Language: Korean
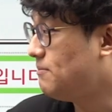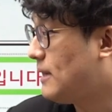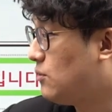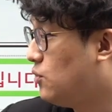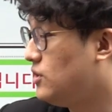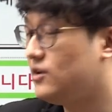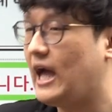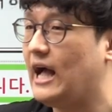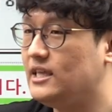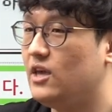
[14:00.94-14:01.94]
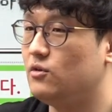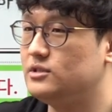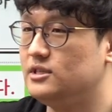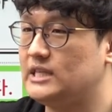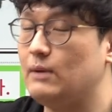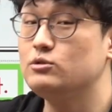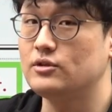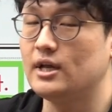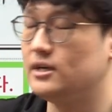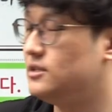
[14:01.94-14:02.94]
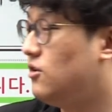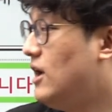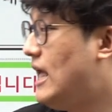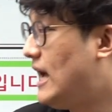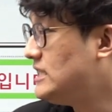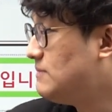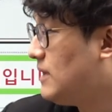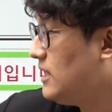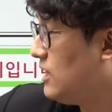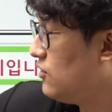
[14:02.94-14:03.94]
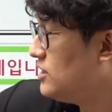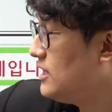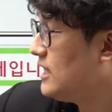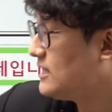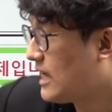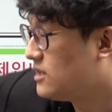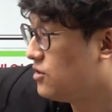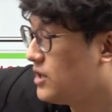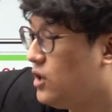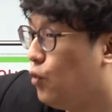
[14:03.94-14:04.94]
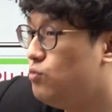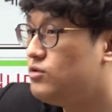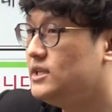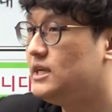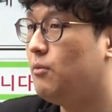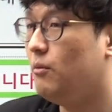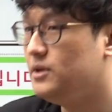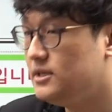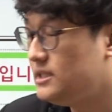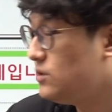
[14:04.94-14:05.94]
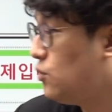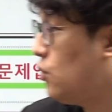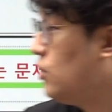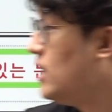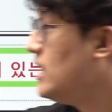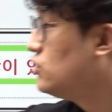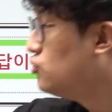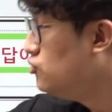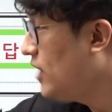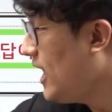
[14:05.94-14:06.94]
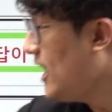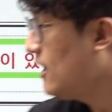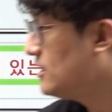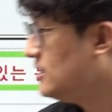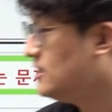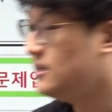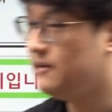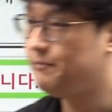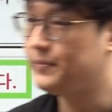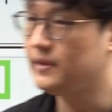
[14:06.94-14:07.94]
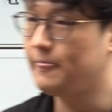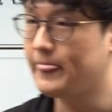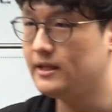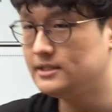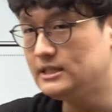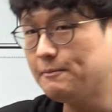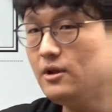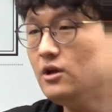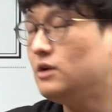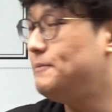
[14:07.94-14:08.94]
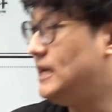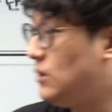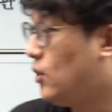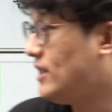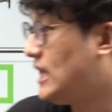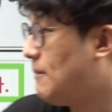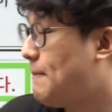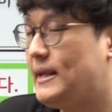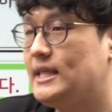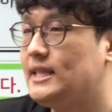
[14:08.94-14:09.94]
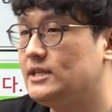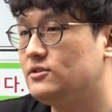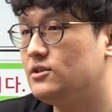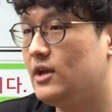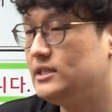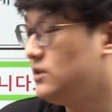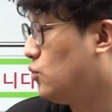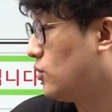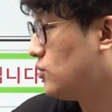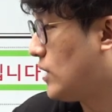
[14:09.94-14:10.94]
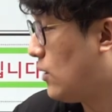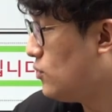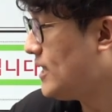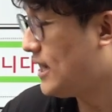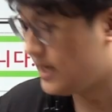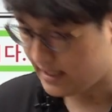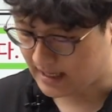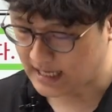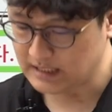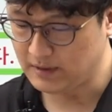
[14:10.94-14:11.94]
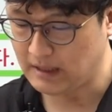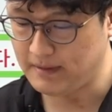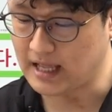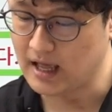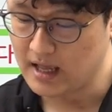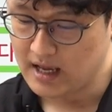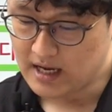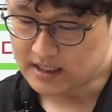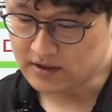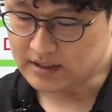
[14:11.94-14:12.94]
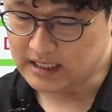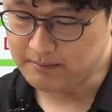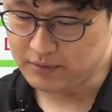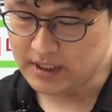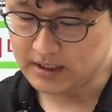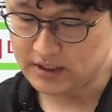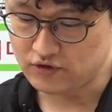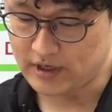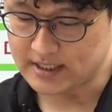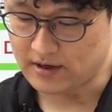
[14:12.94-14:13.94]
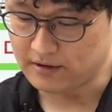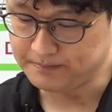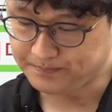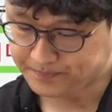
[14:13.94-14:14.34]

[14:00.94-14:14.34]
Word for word: 맞고 이런 게 아니에요. 그 잘못 썼다 그래서. 하지만 이거는 딱 그렇게 요부관사 법리를 쓰고 둘의 그 식별력을 비교한 다음에 판단하셨어야지 좋다고 생각하시면 됩니다. 그래서 드림 프린트 중에서